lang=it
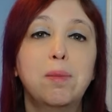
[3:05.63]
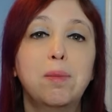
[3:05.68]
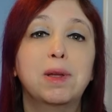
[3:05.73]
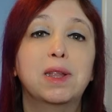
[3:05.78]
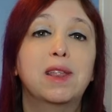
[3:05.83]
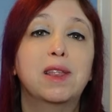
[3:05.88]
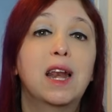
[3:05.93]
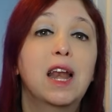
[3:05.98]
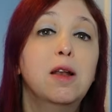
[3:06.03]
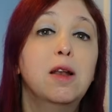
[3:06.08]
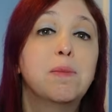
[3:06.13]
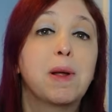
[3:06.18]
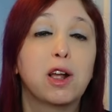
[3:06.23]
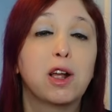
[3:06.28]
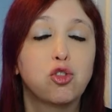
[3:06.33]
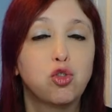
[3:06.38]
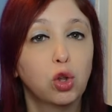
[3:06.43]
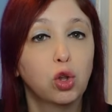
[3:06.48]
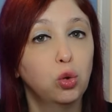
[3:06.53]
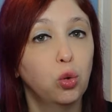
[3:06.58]
a metterle il
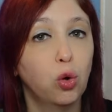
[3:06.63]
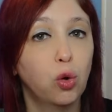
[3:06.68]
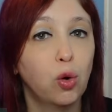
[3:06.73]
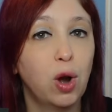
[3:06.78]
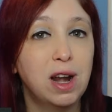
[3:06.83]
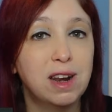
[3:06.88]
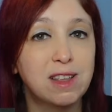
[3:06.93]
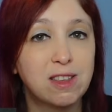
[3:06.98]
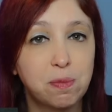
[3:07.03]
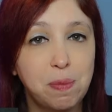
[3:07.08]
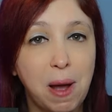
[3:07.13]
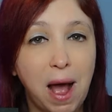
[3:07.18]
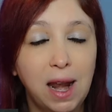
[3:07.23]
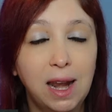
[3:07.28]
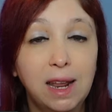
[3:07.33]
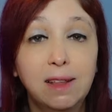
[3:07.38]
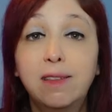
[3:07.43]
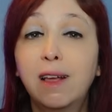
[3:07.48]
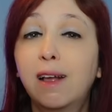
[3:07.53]
braccio attorno alle spalle,